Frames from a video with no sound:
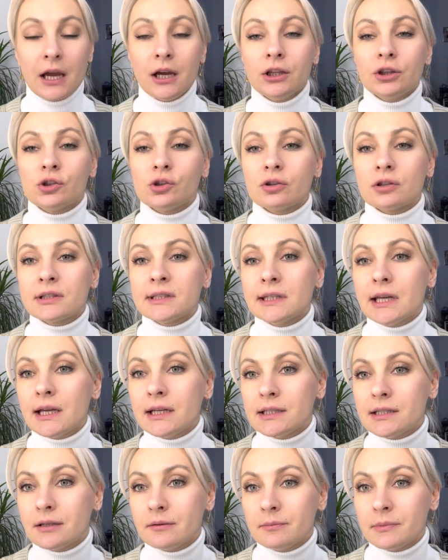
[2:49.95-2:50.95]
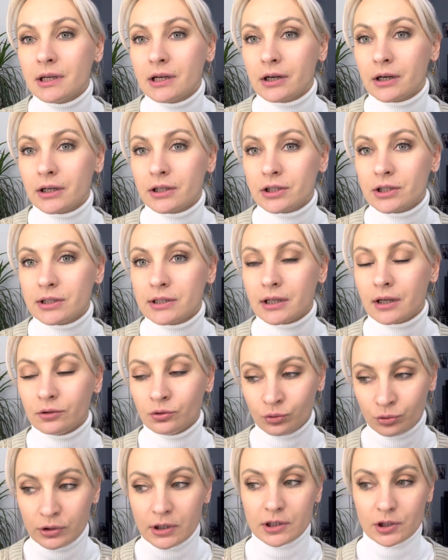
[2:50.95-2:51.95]
Но, знаете, мне кажется,
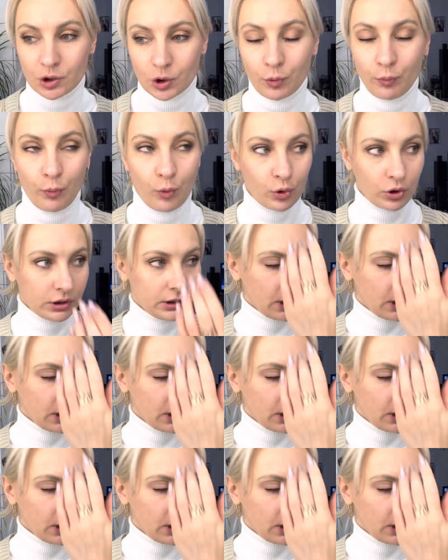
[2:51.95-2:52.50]
ну, до сих пор,